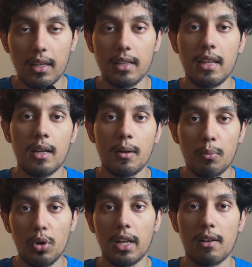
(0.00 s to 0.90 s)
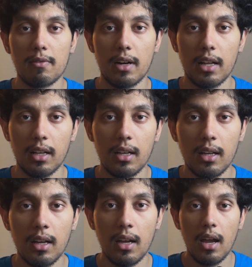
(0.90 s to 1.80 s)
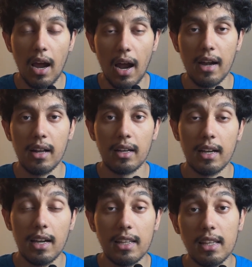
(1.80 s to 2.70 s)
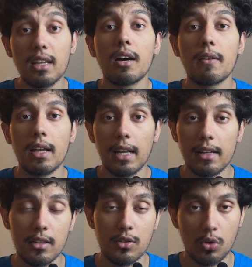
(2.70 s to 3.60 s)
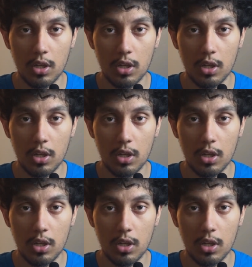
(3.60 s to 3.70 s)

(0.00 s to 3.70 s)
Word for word: ఇదే పొలిటికల్ ఫండింగ్ అండ్ ఇది ఇంకా వేరే రీజన్స్ కూడా